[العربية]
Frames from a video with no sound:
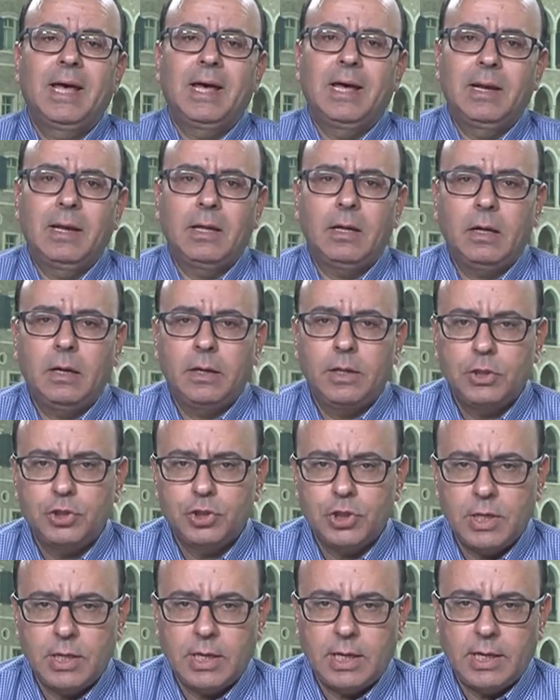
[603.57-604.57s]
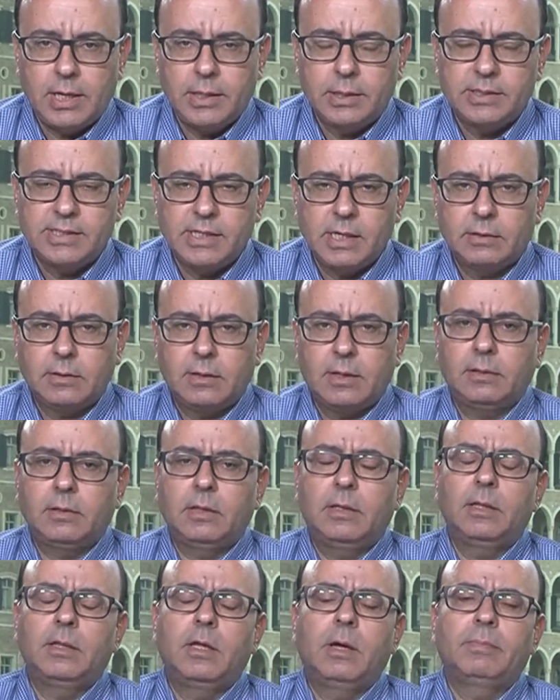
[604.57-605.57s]
الخارجه عن سيطره
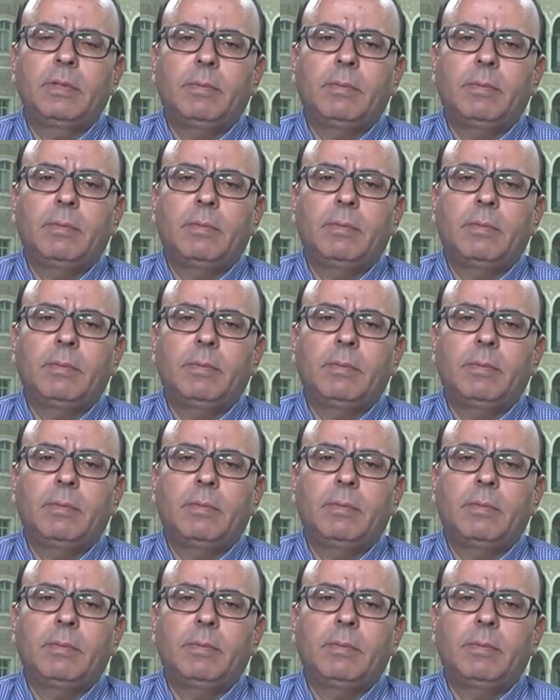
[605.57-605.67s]
النظام